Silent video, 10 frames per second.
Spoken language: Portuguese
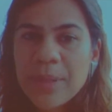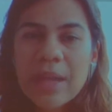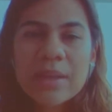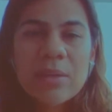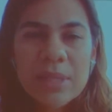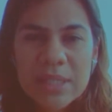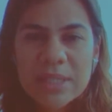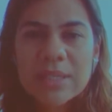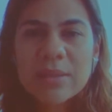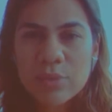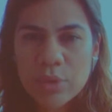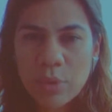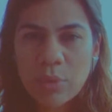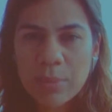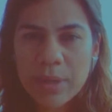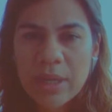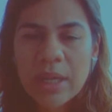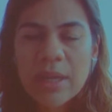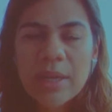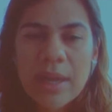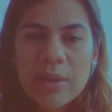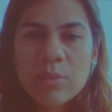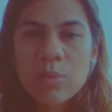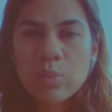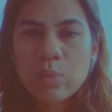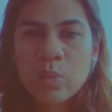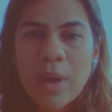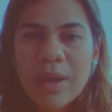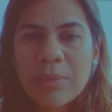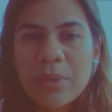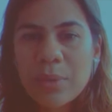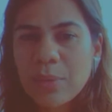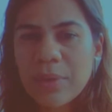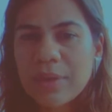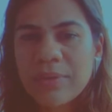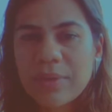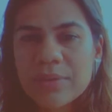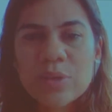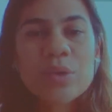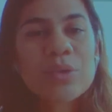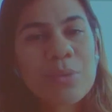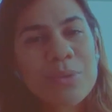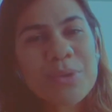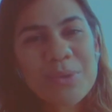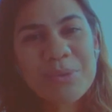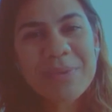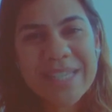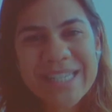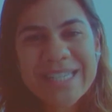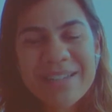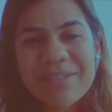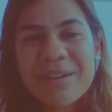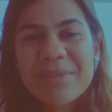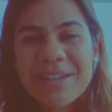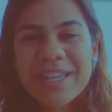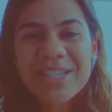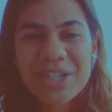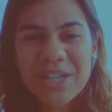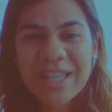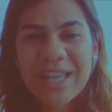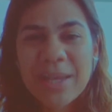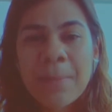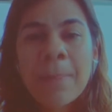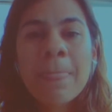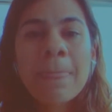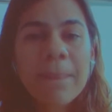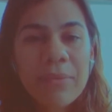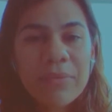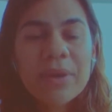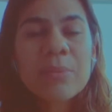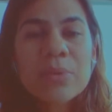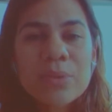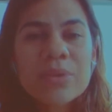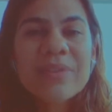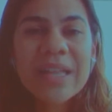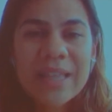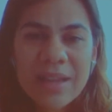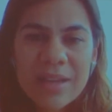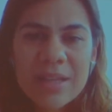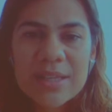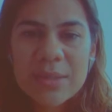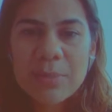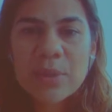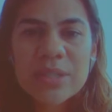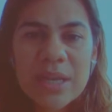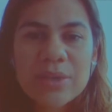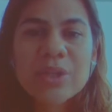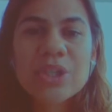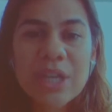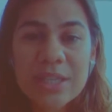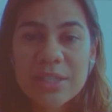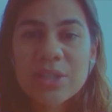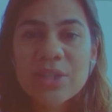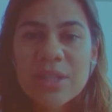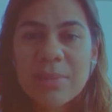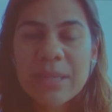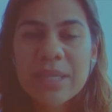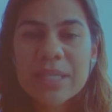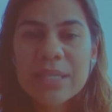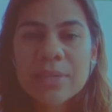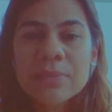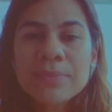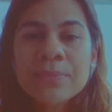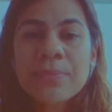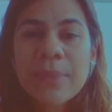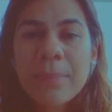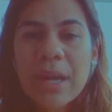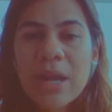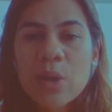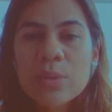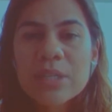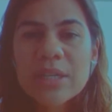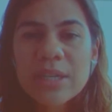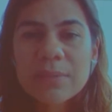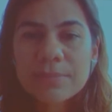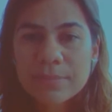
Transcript: ela tem uma sensação de compra. E é um, um hábito, enfim, nós somos consumistas, é um hábito que a gente já tem. Então, vamos nos valer desse processo que já existe estabelecido para conseguir